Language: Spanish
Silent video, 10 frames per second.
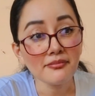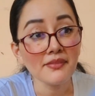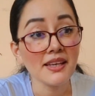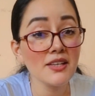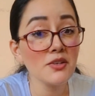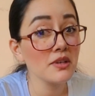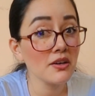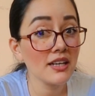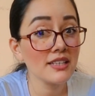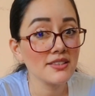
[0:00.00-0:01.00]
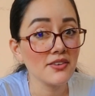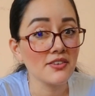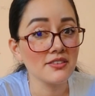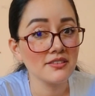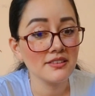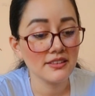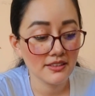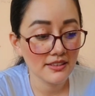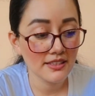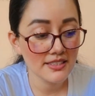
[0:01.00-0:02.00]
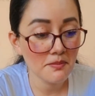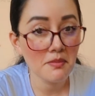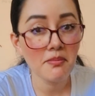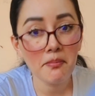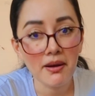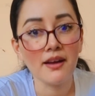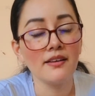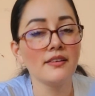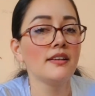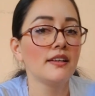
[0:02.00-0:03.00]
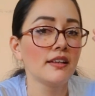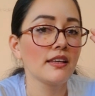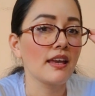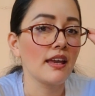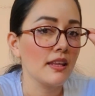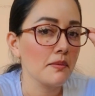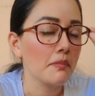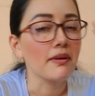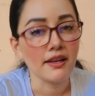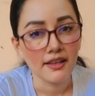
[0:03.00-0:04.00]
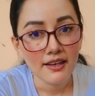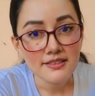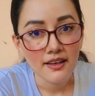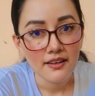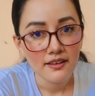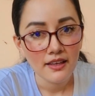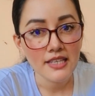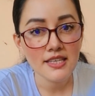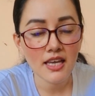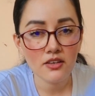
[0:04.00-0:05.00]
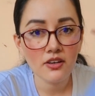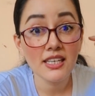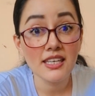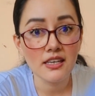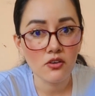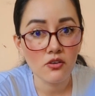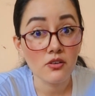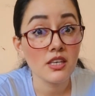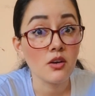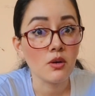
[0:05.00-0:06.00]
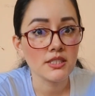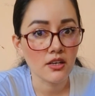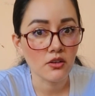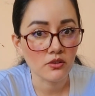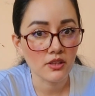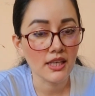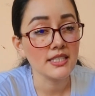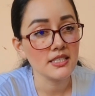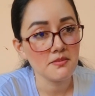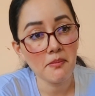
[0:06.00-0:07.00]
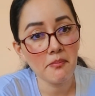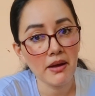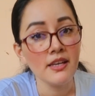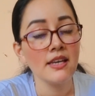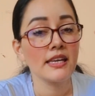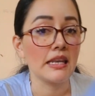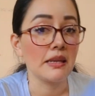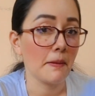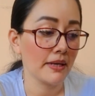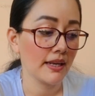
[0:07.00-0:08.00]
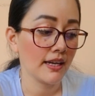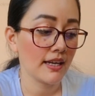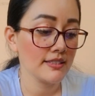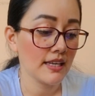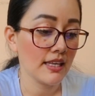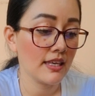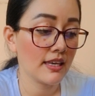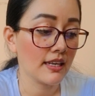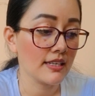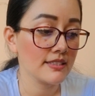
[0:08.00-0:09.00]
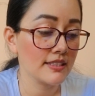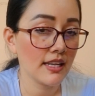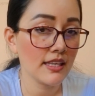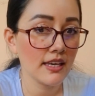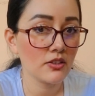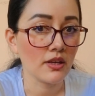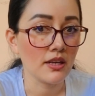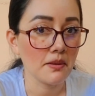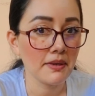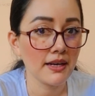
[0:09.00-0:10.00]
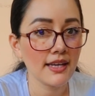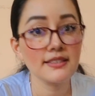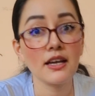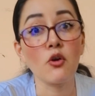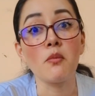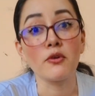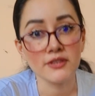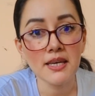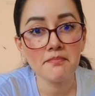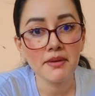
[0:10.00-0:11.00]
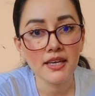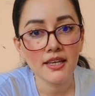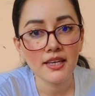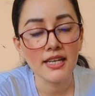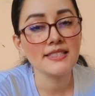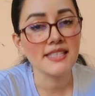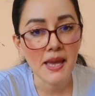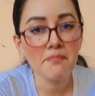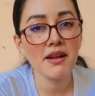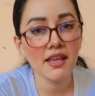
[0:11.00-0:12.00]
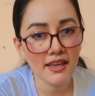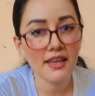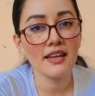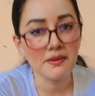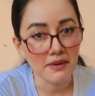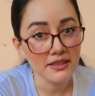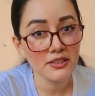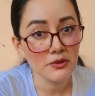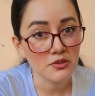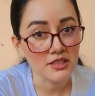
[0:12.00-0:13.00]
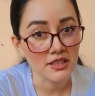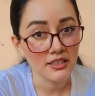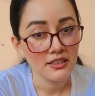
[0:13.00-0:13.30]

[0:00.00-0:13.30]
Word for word: Y en una ocasión dice mi papá que él iba para la casa ese día creo que ni llegó, creo que llegó hasta el otro día. Dice mi papá que él iba para la casa y que en ese trayecto que él iba para la casa, como siempre, que él, siempre que él iba de noche